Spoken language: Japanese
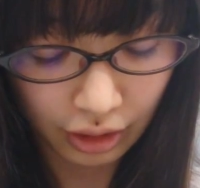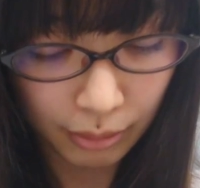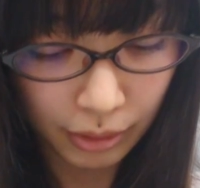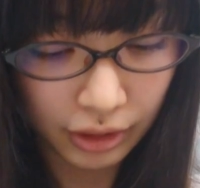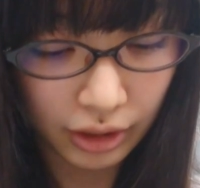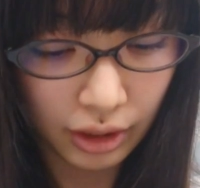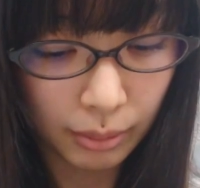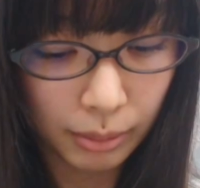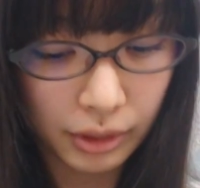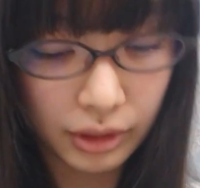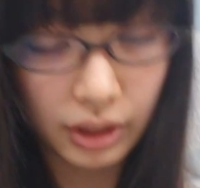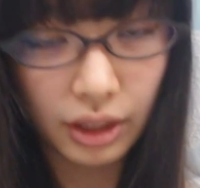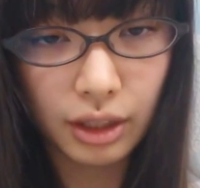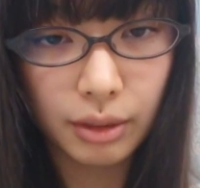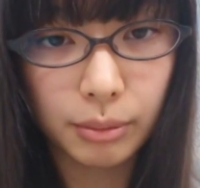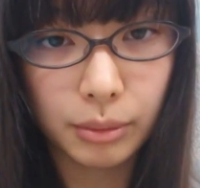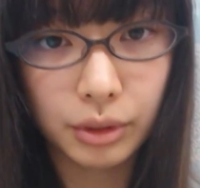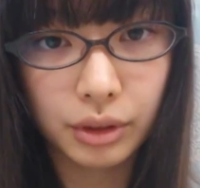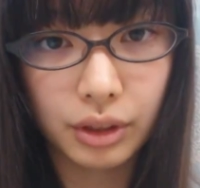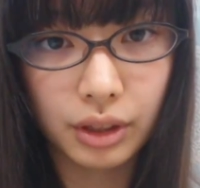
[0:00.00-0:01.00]
今食べ
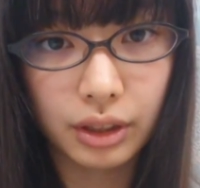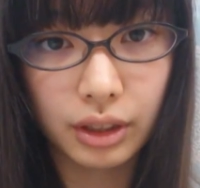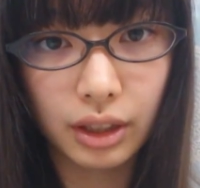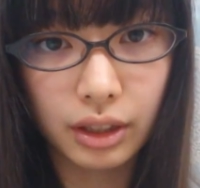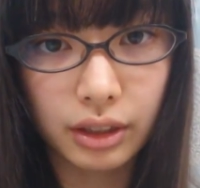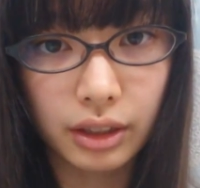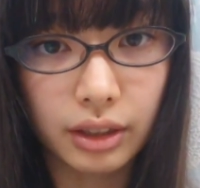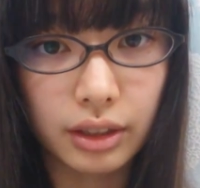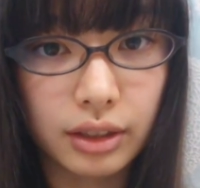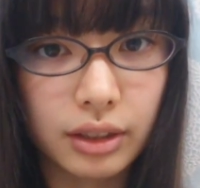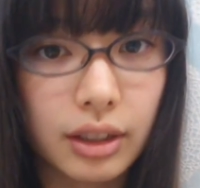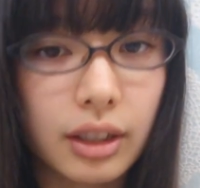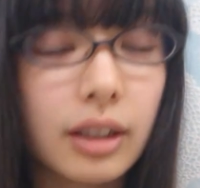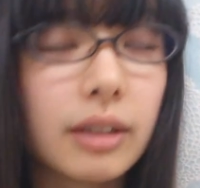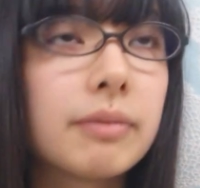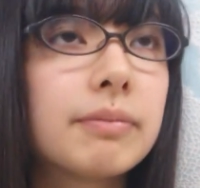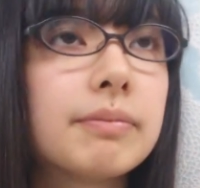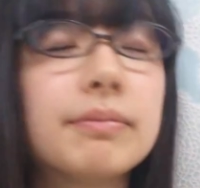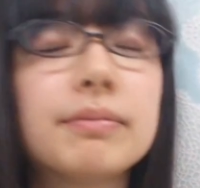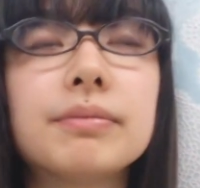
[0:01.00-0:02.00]
たいものは何です
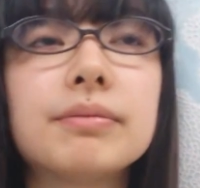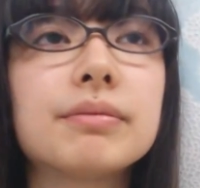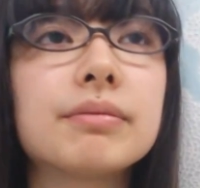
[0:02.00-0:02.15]
か